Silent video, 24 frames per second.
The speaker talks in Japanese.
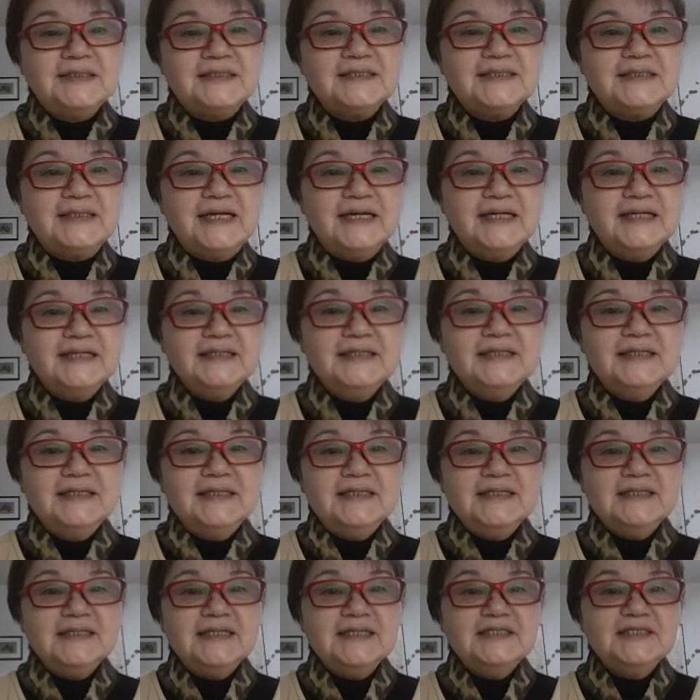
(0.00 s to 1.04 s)
ね。
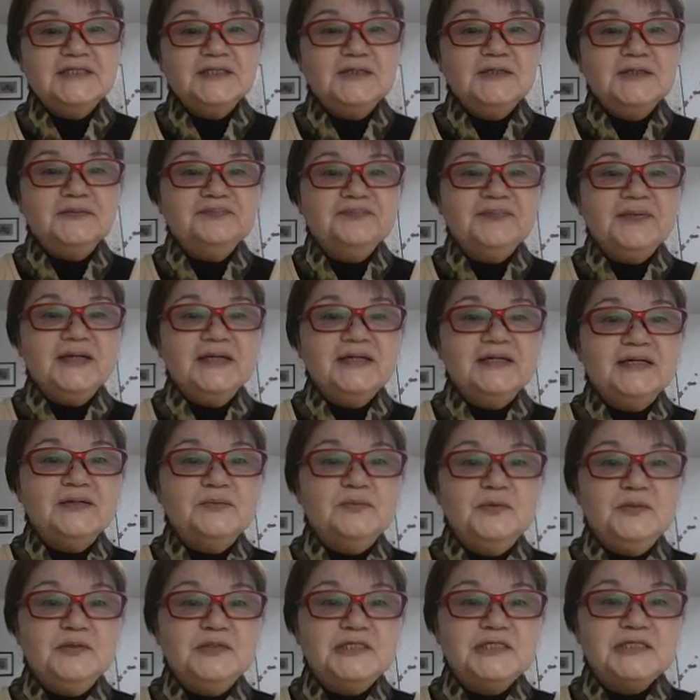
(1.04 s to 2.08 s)
最初、えー、
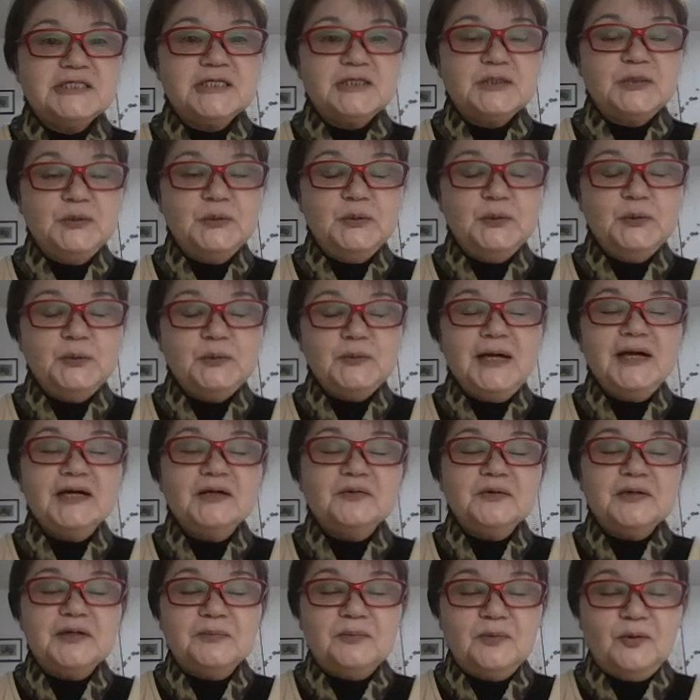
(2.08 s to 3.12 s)
無自由は
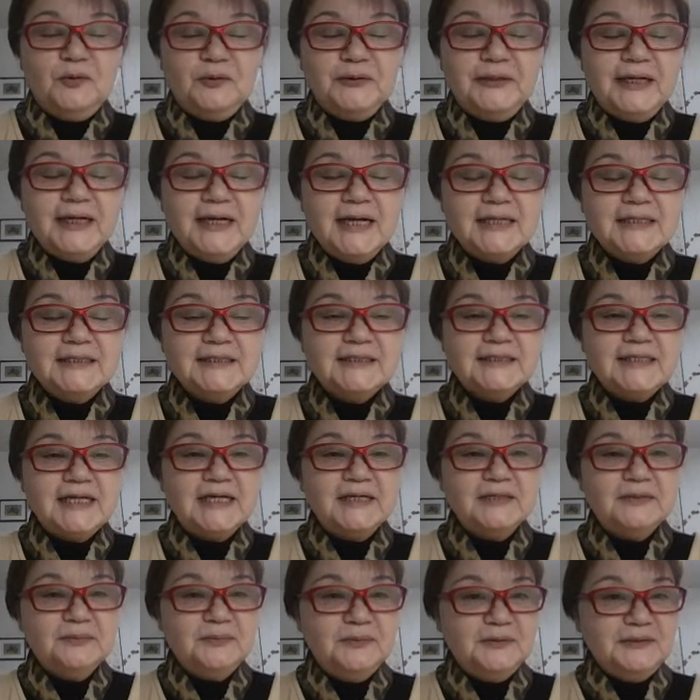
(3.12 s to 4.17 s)
これもお願いし
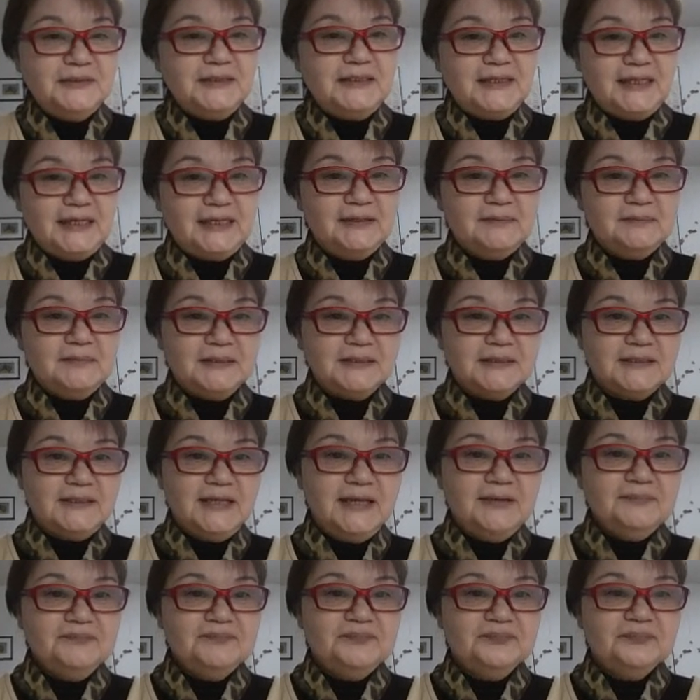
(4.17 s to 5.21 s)
ている文になります
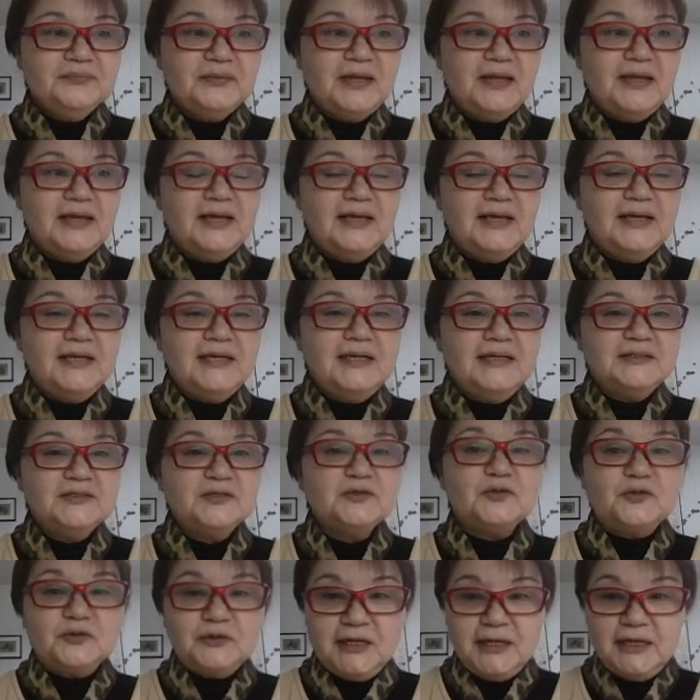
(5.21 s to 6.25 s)
ね。えー、
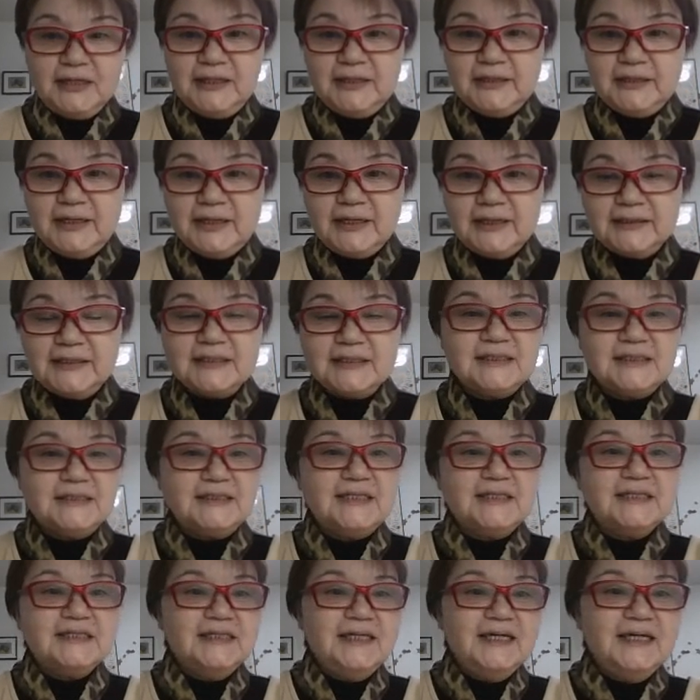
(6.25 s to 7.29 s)
ちょっと丁寧な形
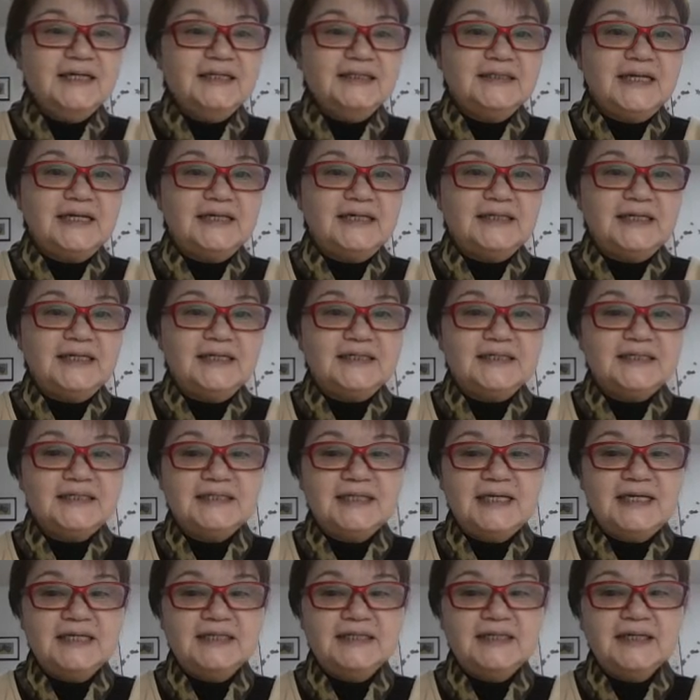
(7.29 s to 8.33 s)
ですね。何々し
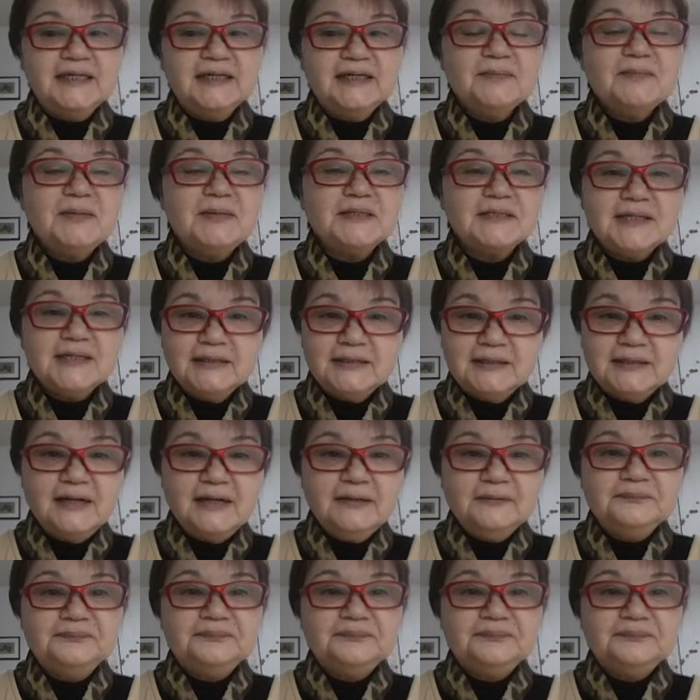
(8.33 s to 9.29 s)
ていただけませんか